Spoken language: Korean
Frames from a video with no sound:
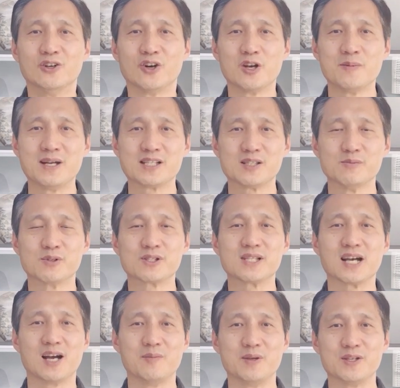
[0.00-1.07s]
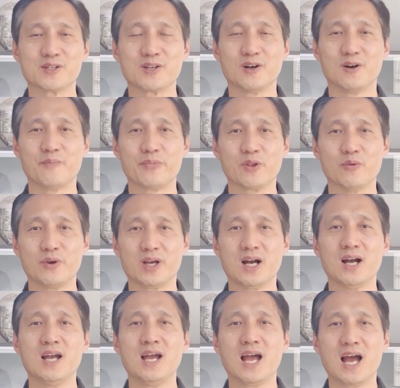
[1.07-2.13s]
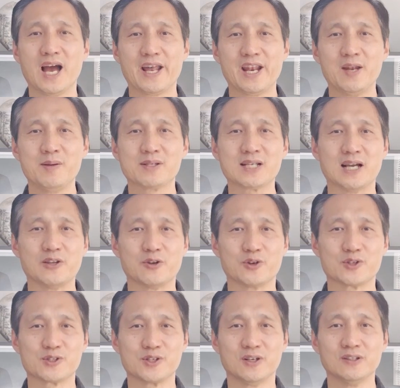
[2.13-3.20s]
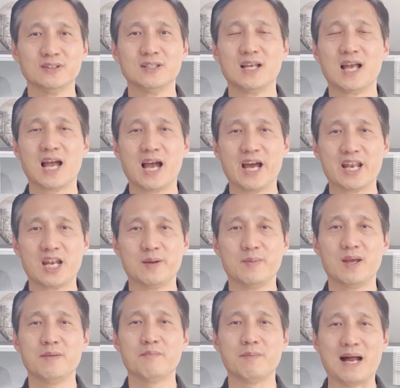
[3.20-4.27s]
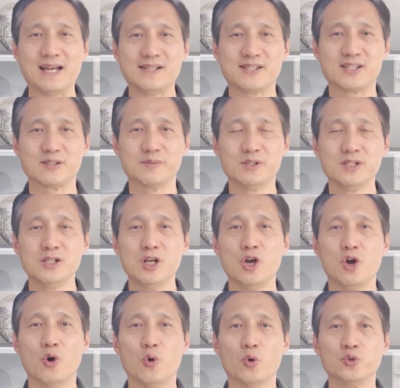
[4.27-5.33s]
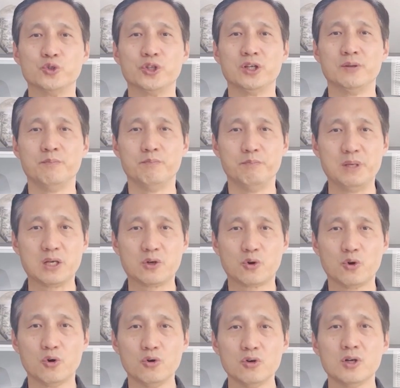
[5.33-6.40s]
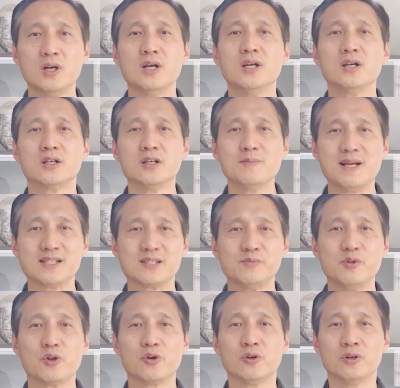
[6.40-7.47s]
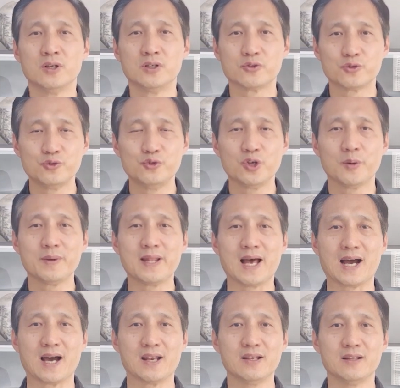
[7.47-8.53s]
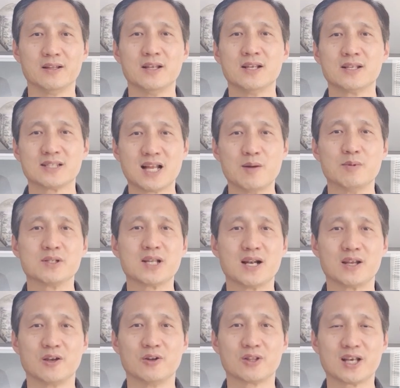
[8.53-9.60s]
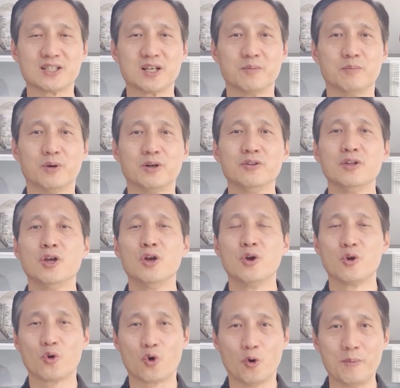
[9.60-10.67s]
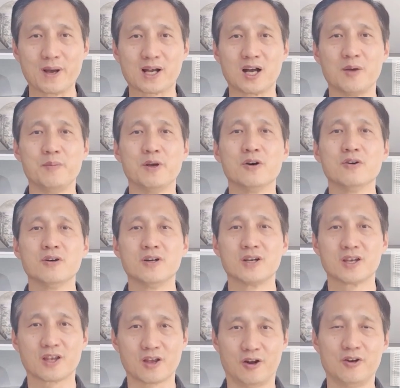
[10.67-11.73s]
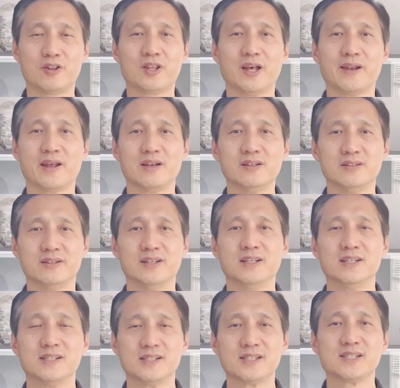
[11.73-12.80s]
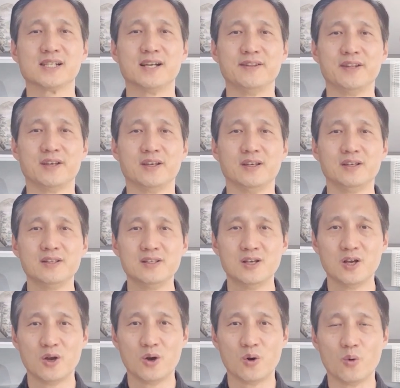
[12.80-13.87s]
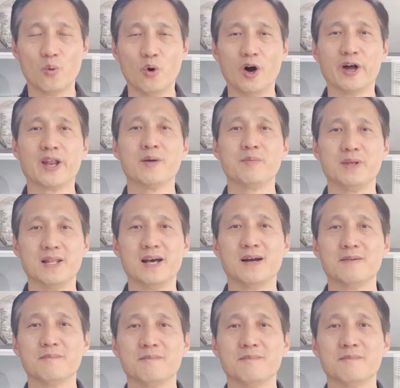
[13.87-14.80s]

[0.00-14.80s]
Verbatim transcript: 오늘 말씀 묵상하면서 우리가 하나님의 자녀로서 하나님의 말씀을 온전히 믿고 그 말씀대로 순정하며 나가는 삶을 살기로 다시 한번 고백하며 결단하는 시간 되기 원합니다.